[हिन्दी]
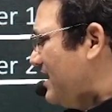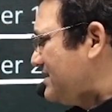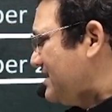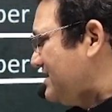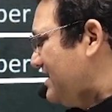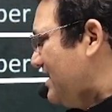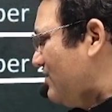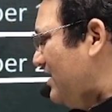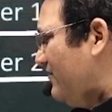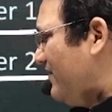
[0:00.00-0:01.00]
मार्क्स कैसे है
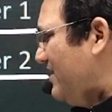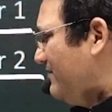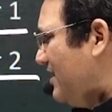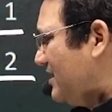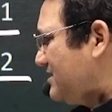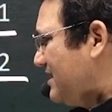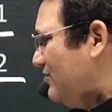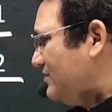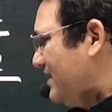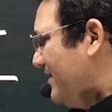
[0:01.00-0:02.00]
क्वालिफाइंग मार्क्स क्या
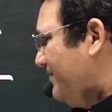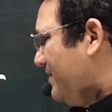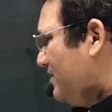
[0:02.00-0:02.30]
होता है